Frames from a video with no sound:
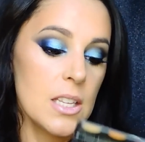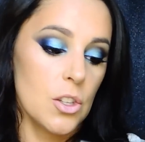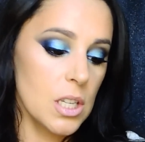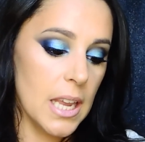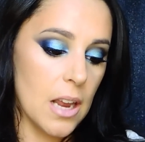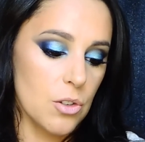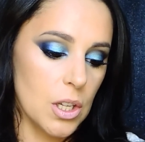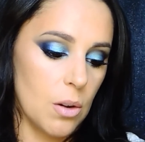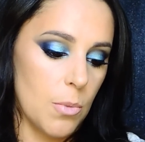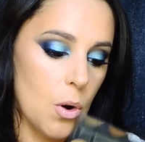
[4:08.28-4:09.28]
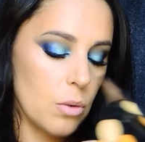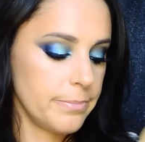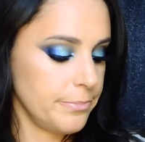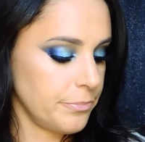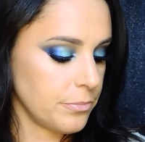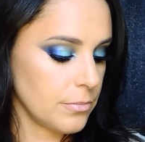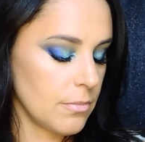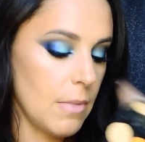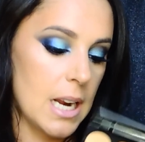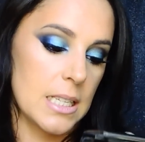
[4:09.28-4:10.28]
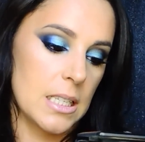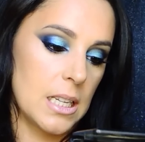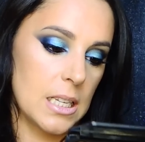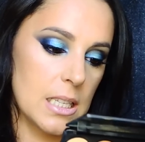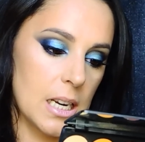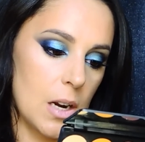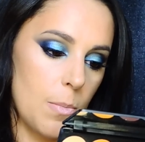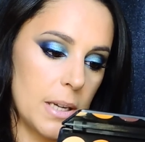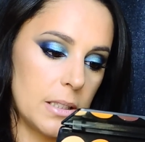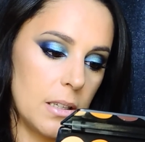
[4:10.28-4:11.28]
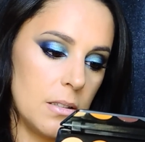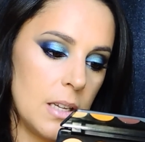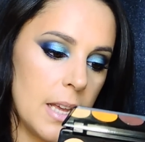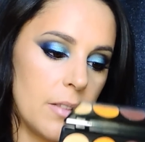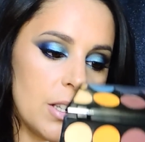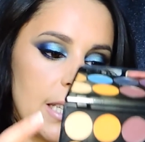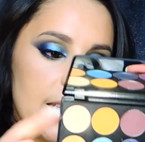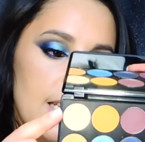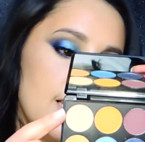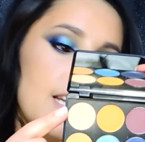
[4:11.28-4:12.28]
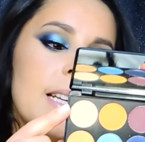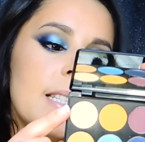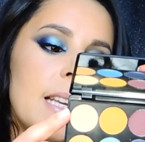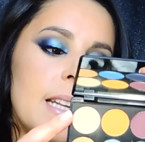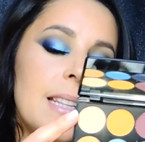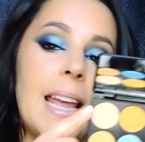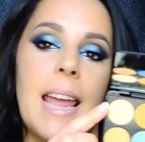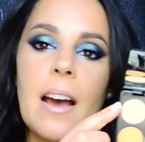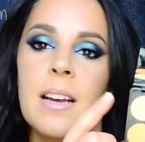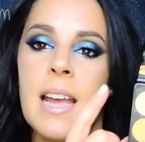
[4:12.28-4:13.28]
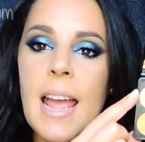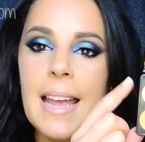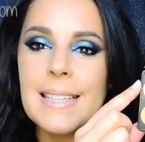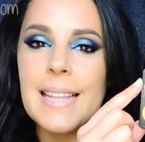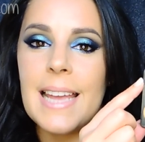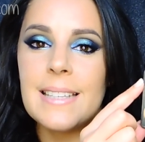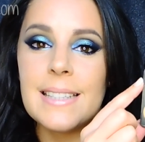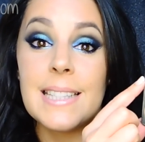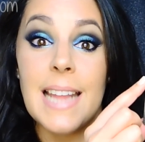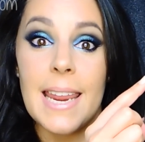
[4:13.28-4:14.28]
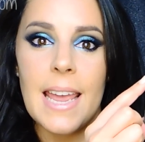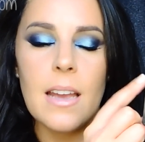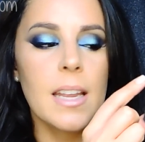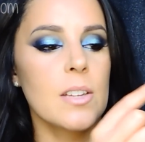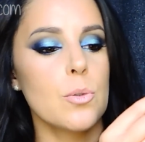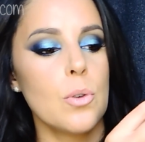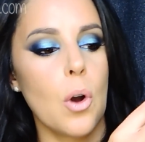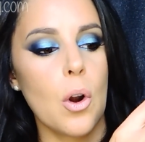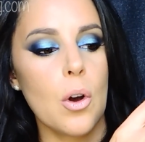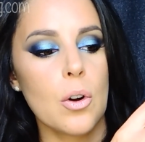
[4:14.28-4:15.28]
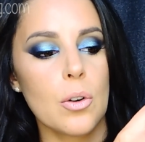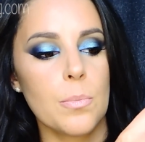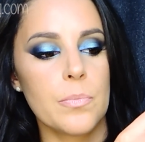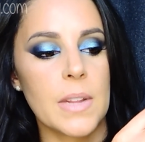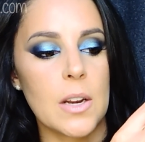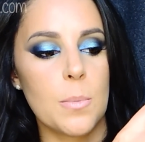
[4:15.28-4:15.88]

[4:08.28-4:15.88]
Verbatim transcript: yo es que ya no sé cómo... Vale, esta tiene que ser Cleopatra. Entonces esta tiene que ser Teia. Esta es Tella que es un color de